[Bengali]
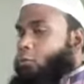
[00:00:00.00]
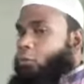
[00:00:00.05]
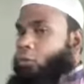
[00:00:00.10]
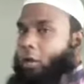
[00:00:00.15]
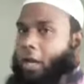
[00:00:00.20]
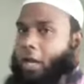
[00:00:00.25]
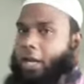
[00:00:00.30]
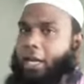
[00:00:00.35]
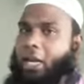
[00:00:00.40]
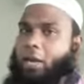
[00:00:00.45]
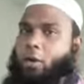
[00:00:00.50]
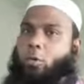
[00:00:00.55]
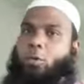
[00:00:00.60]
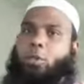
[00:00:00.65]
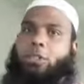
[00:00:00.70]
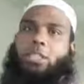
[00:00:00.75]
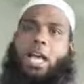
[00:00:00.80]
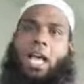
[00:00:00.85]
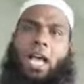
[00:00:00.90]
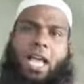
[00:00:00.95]
পুরাণে
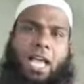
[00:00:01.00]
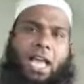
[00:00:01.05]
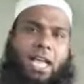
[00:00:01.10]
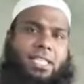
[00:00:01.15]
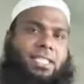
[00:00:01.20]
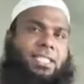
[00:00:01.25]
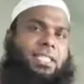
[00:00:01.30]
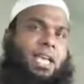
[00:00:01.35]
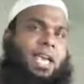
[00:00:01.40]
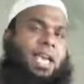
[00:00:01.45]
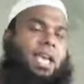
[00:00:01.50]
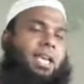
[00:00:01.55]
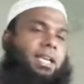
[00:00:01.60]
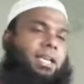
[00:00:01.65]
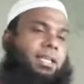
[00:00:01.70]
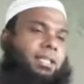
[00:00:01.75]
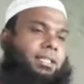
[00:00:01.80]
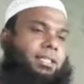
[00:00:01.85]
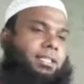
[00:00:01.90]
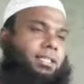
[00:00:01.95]
কোথায় আছে
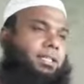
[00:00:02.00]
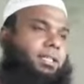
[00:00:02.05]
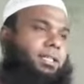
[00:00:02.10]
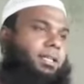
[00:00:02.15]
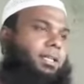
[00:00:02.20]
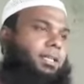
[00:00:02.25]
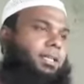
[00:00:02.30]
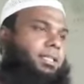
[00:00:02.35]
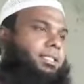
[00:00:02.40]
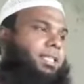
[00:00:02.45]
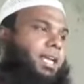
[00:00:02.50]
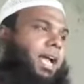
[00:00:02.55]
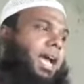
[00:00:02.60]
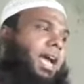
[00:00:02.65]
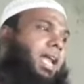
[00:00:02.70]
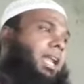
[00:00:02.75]
যে